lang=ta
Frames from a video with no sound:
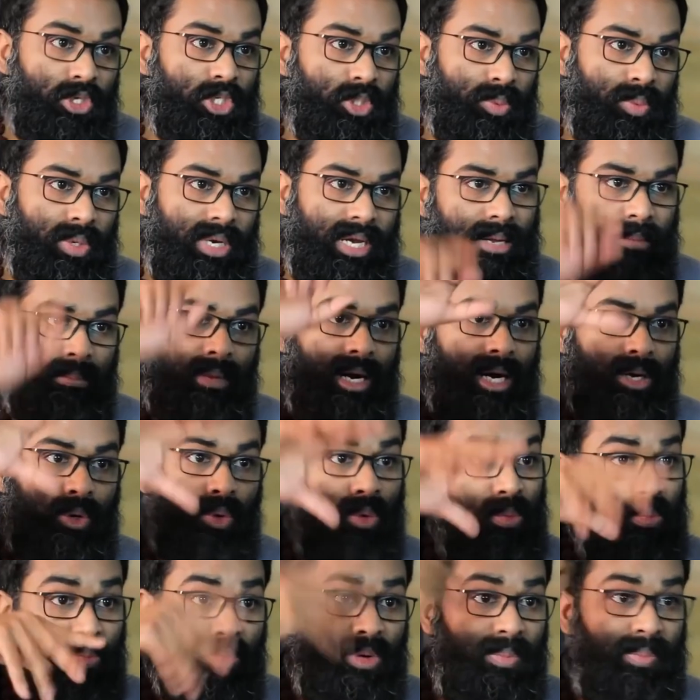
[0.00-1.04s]
தான் யூஸ் பண்ணு ஏன்னா
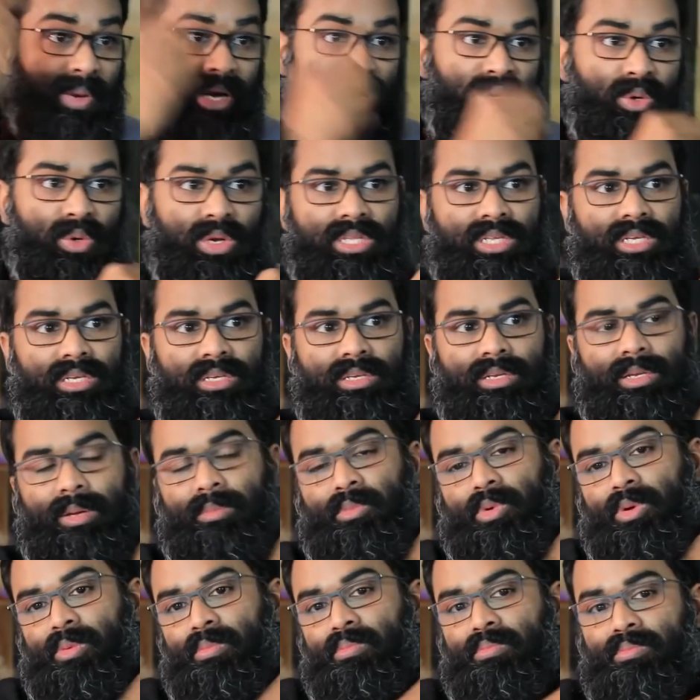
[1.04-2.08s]
மாடு ரொம்ப பயனுள்ளது
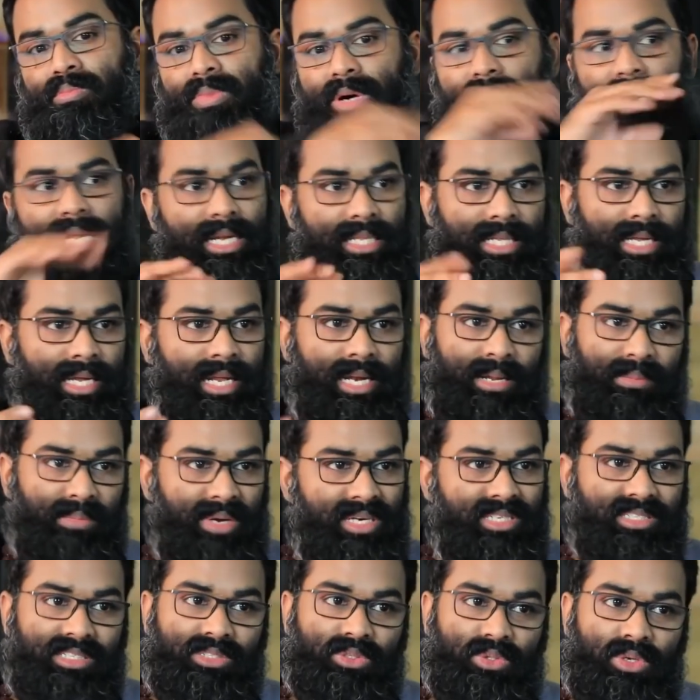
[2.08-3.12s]
நம்ம ரொம்ப அதனால தான் ஏன்னா
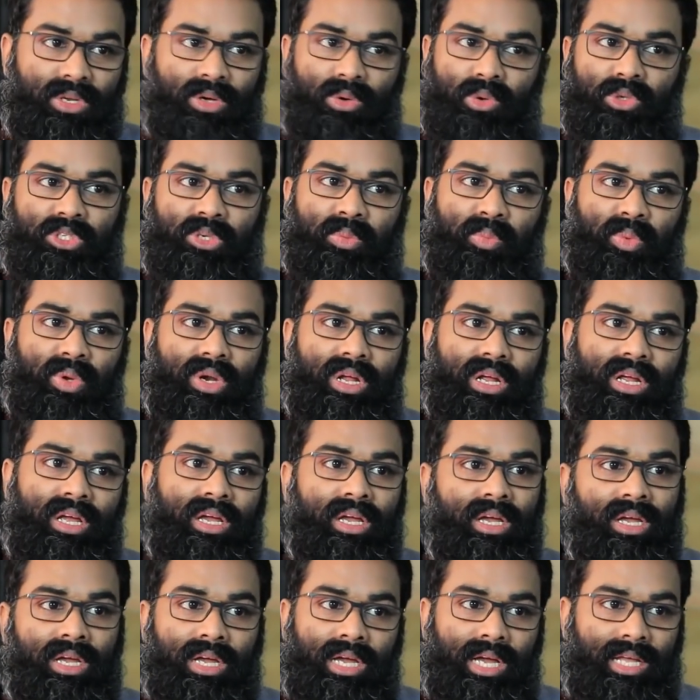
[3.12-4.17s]
மனுஷன் சொன்னால் கோச்சிக்கு போகிறேன்
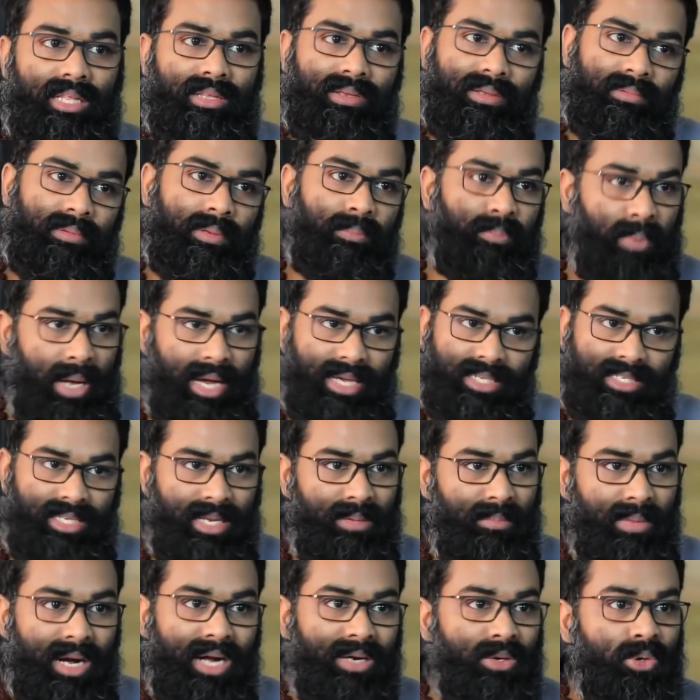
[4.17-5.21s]
அது இப்போ
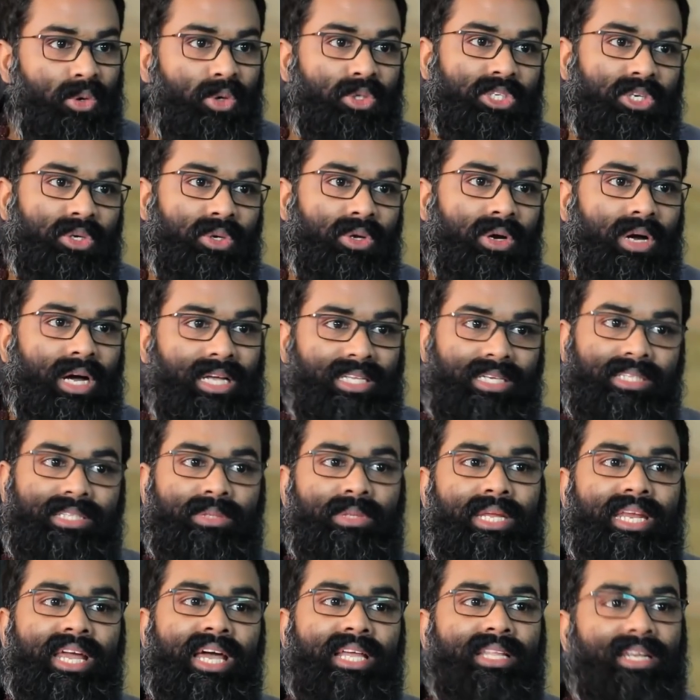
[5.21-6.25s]
ஆக்சுவலாக மாடு கோச்சிக்கணும்
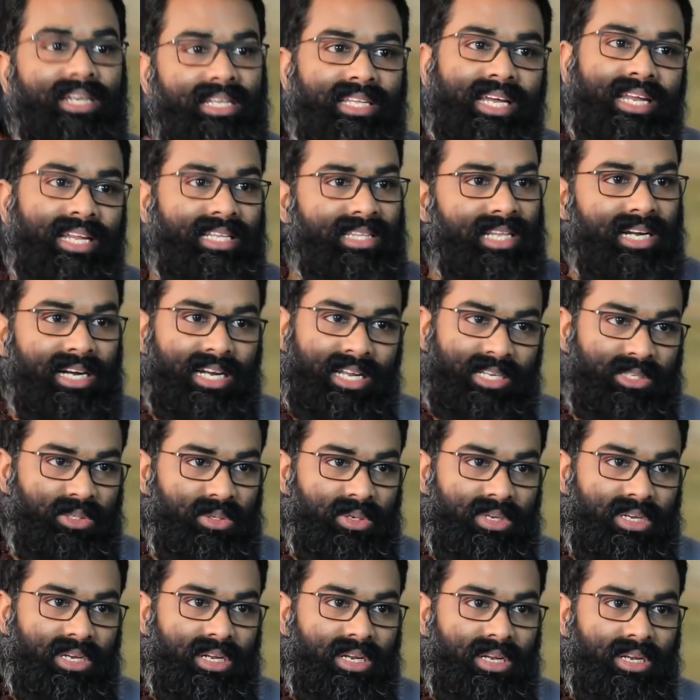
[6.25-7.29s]
அதுக்கு தெரியாதுன்ற தைரியத்தில்
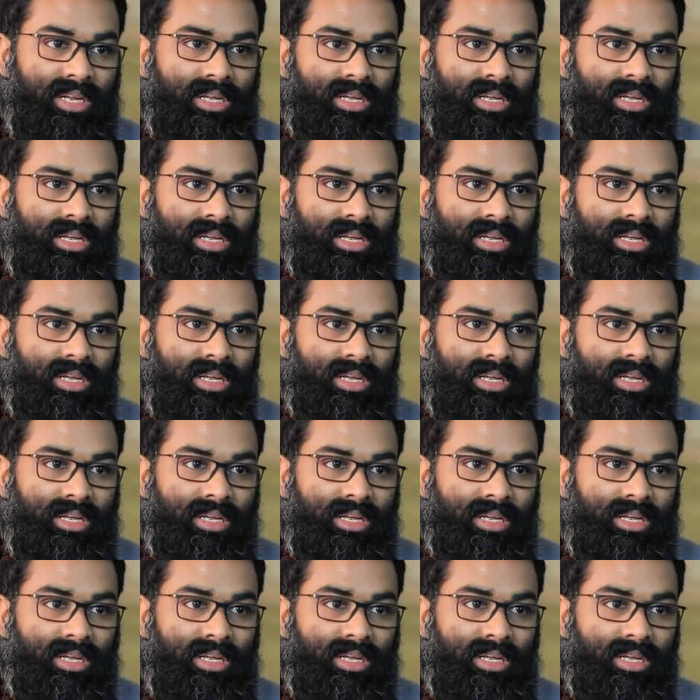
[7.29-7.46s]
நான்